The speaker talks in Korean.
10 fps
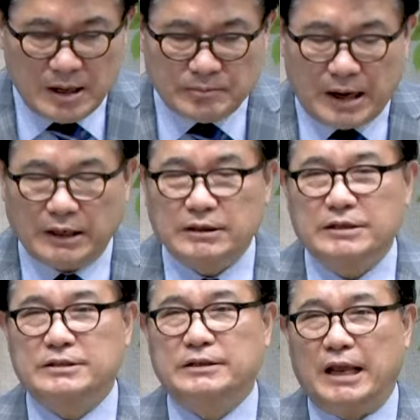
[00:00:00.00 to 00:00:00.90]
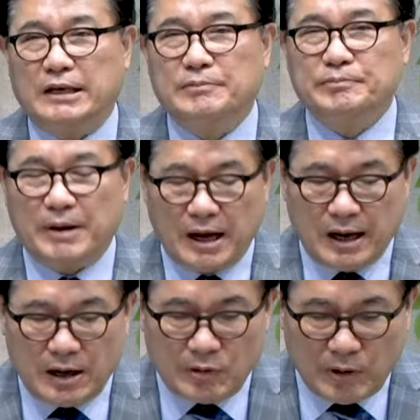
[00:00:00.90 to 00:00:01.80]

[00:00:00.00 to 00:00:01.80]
마르크스 레닌파,